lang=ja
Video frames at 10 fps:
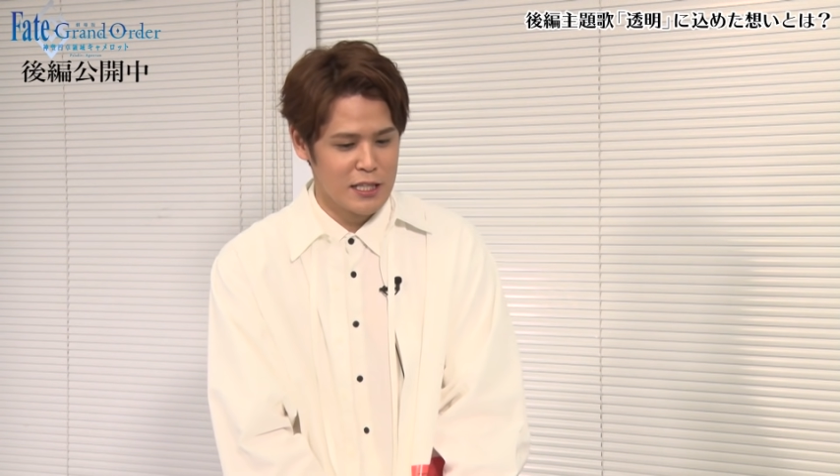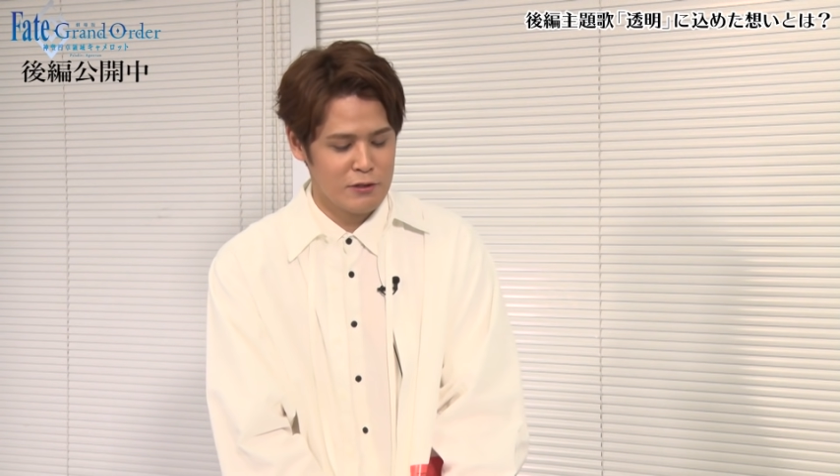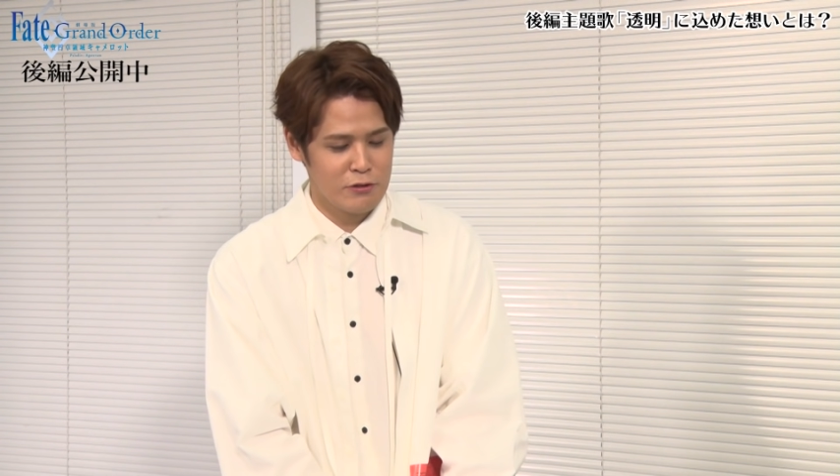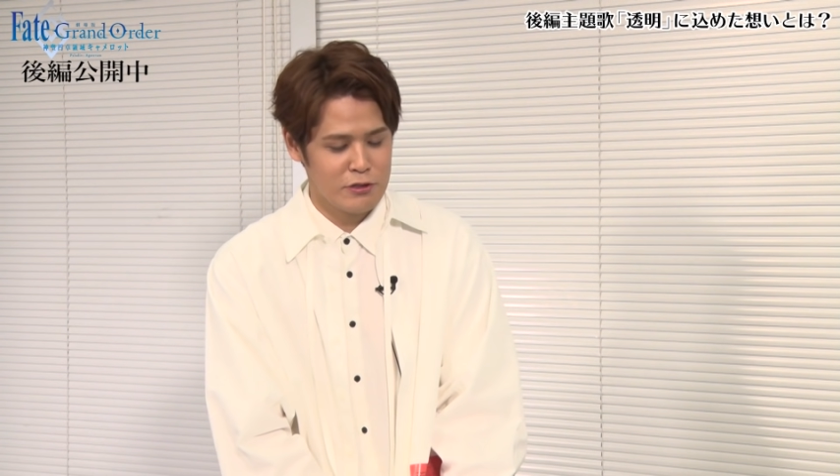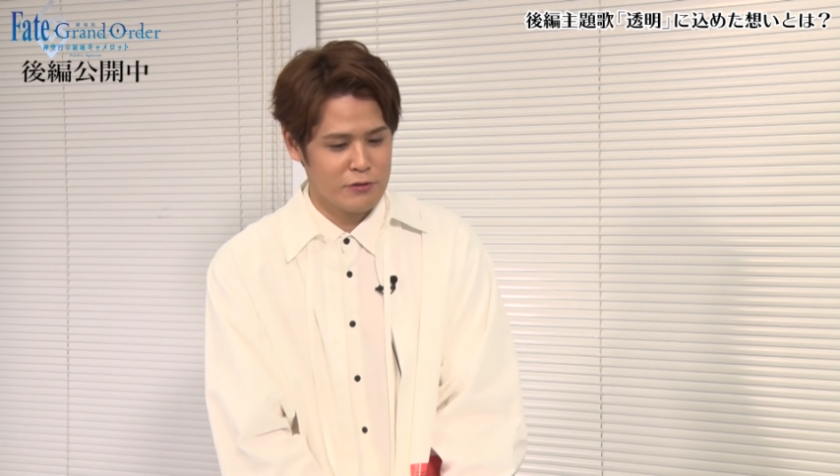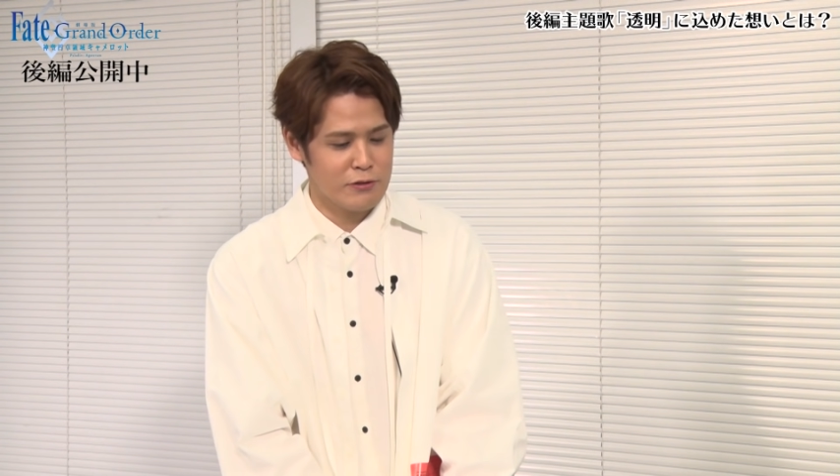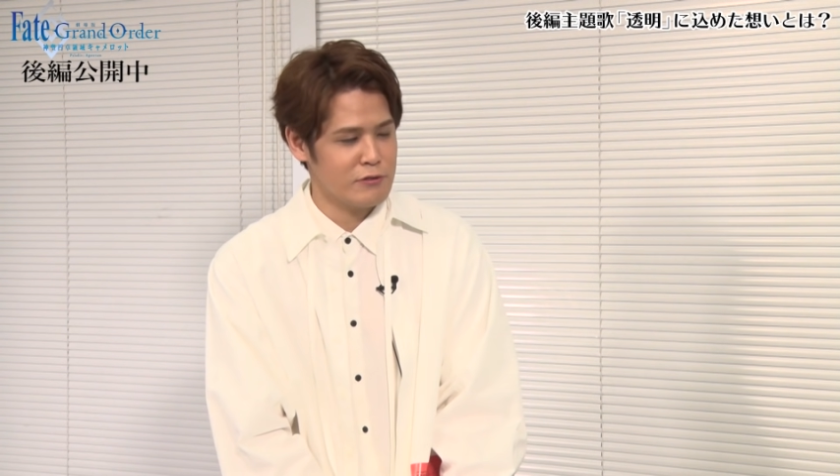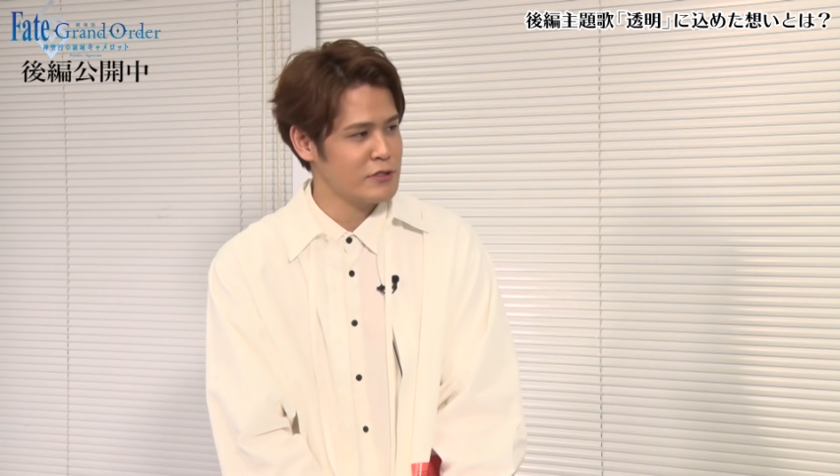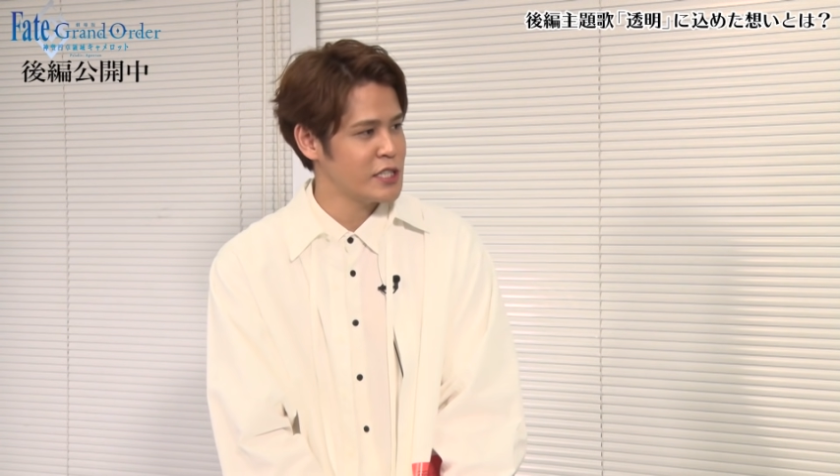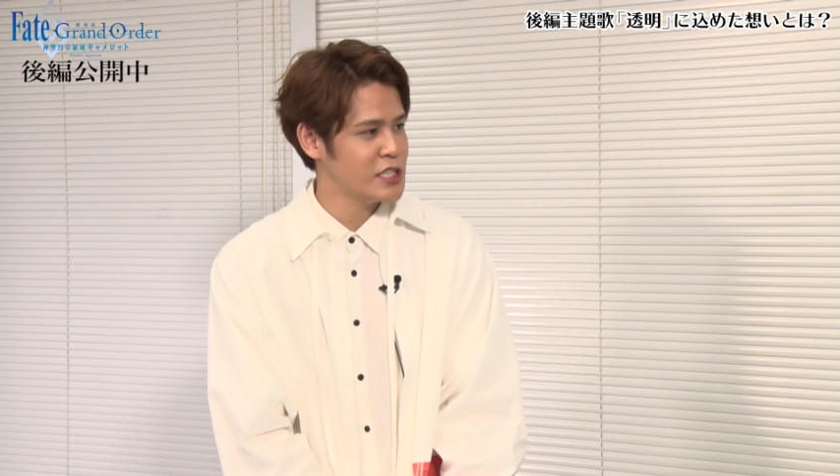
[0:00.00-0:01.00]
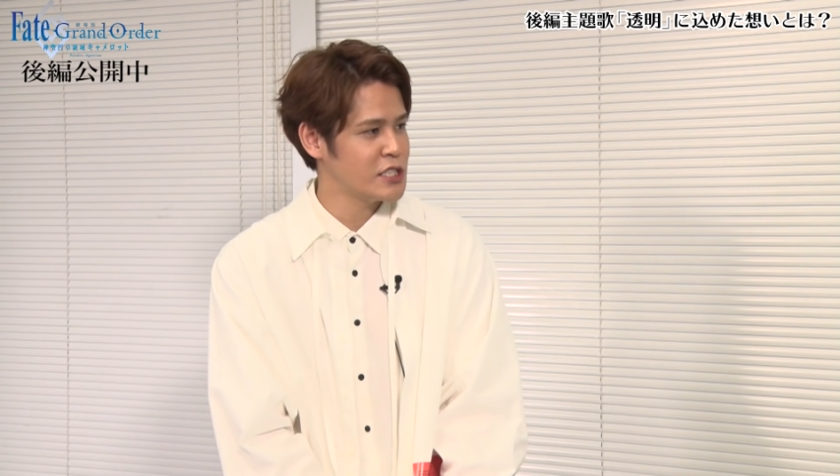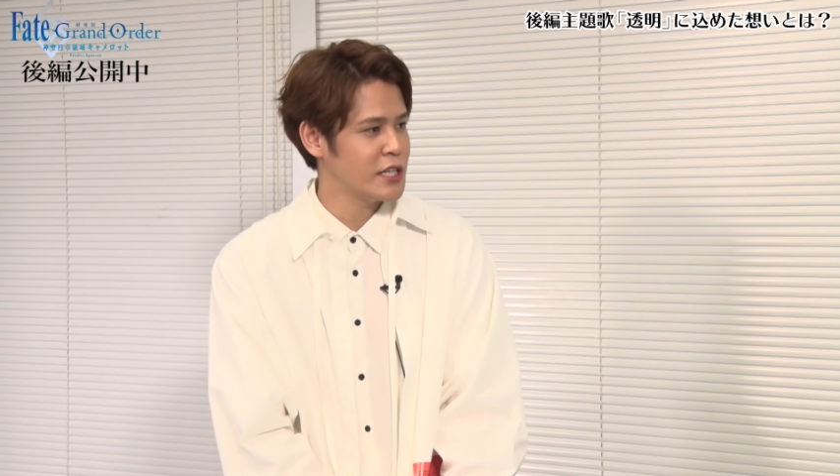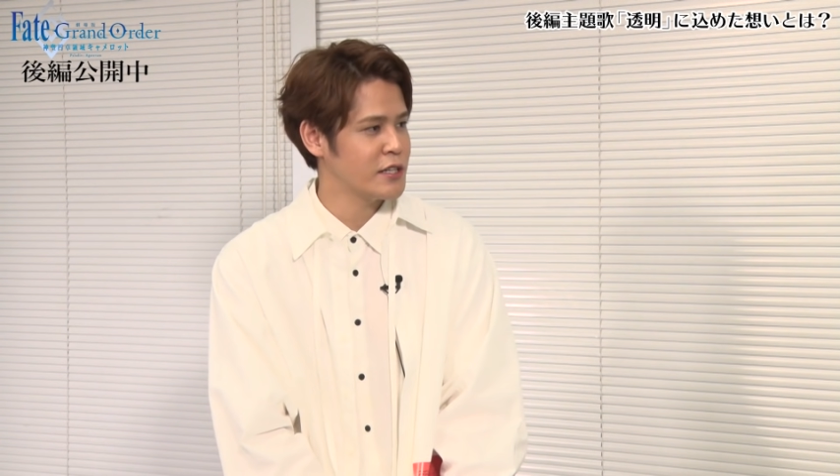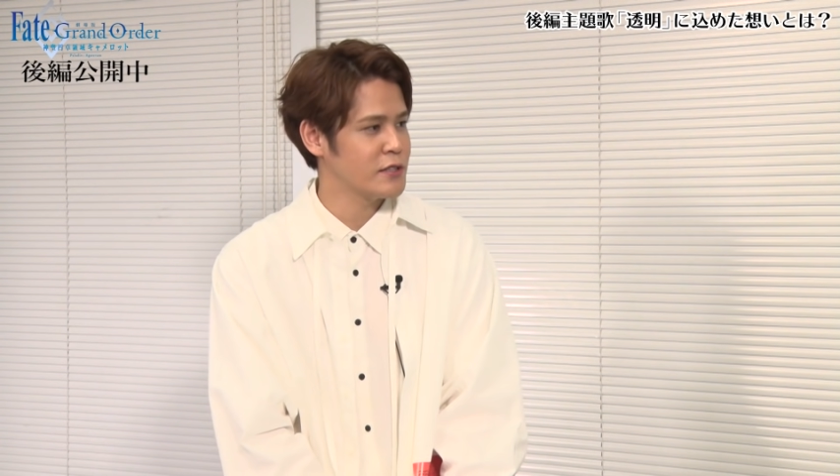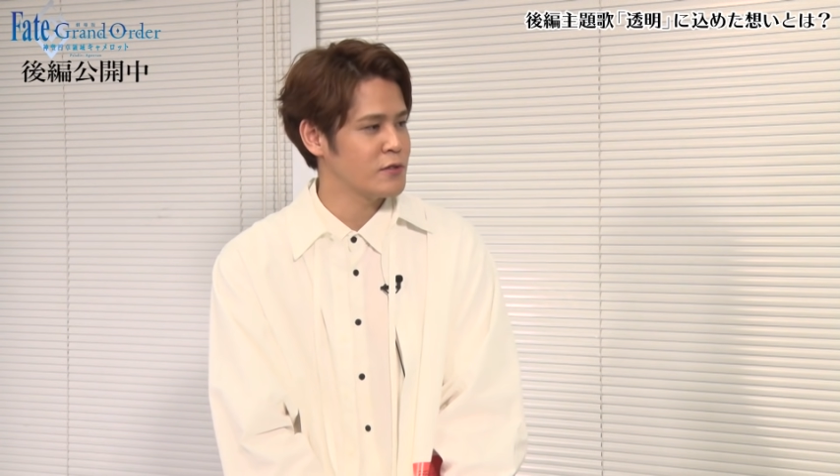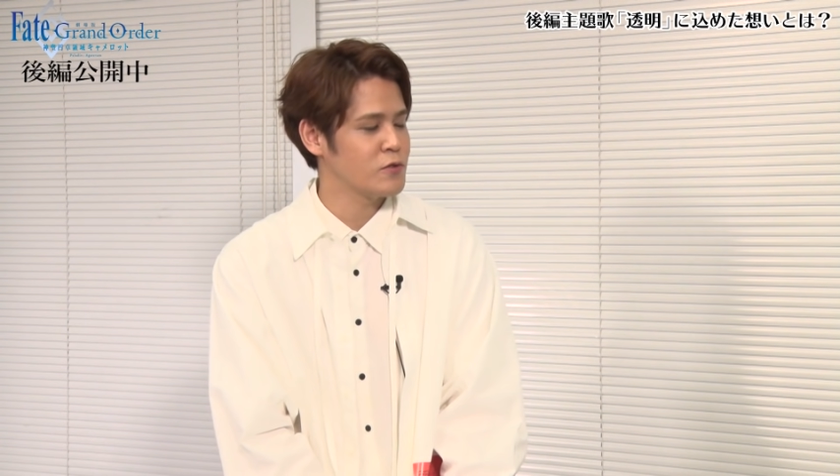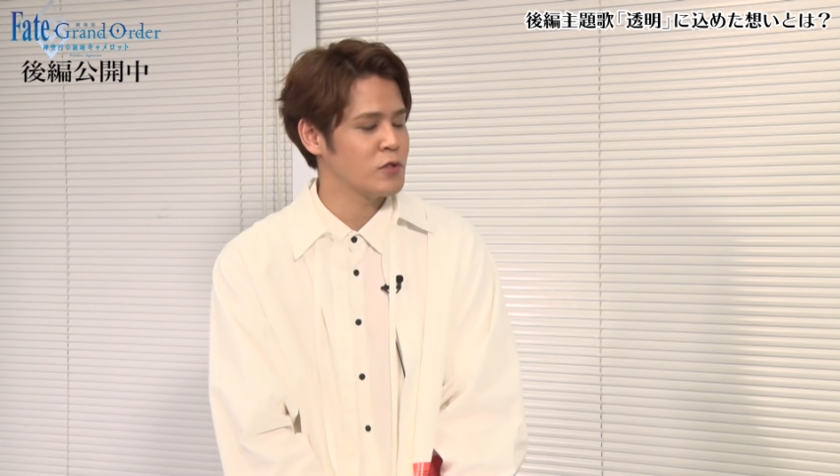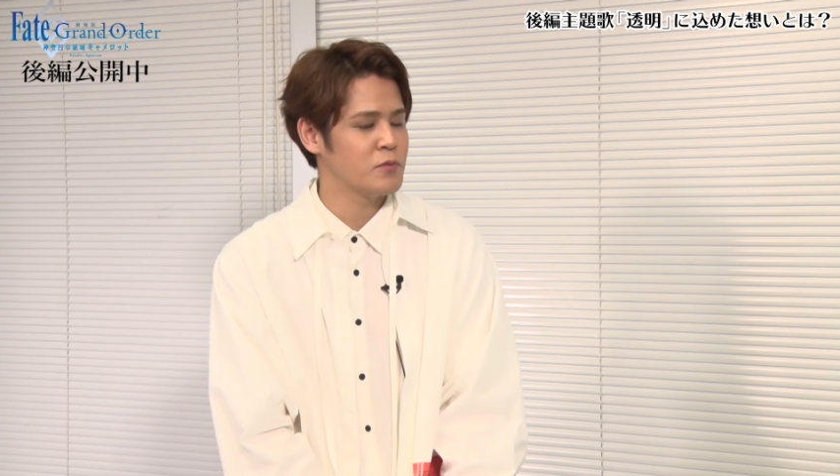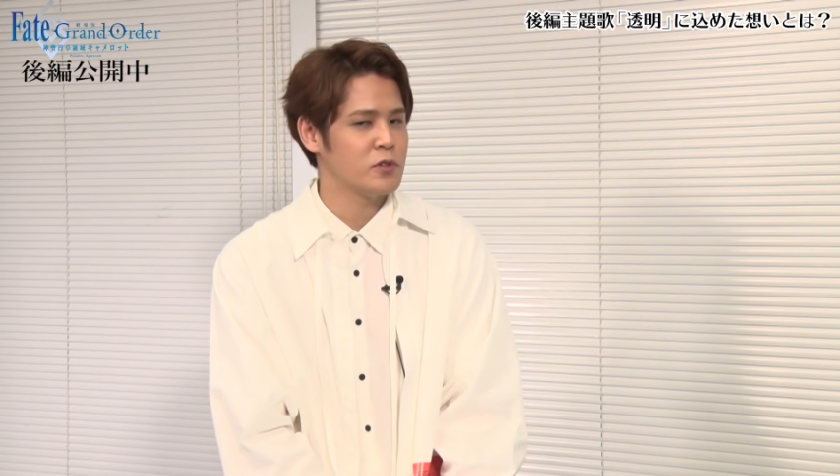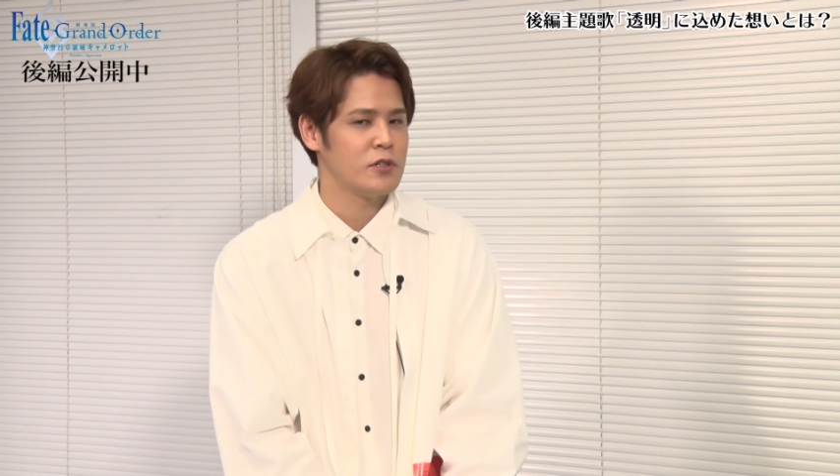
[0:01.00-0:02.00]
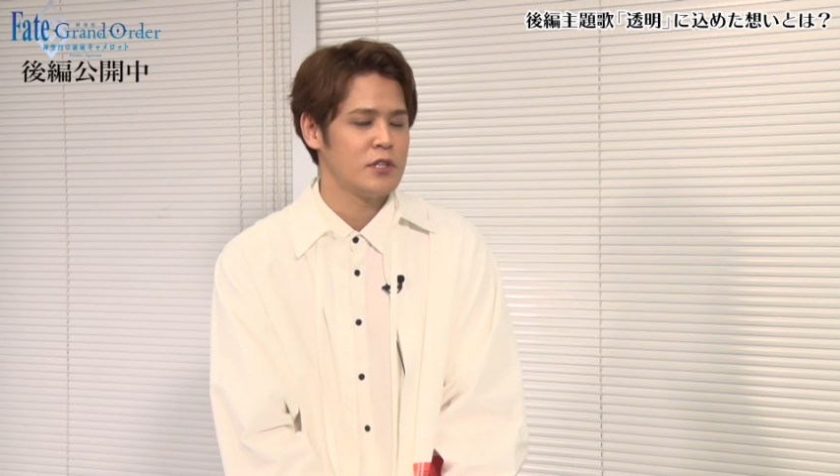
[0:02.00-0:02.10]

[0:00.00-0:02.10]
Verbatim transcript: うん、どういう方向性にしたいかということもやっ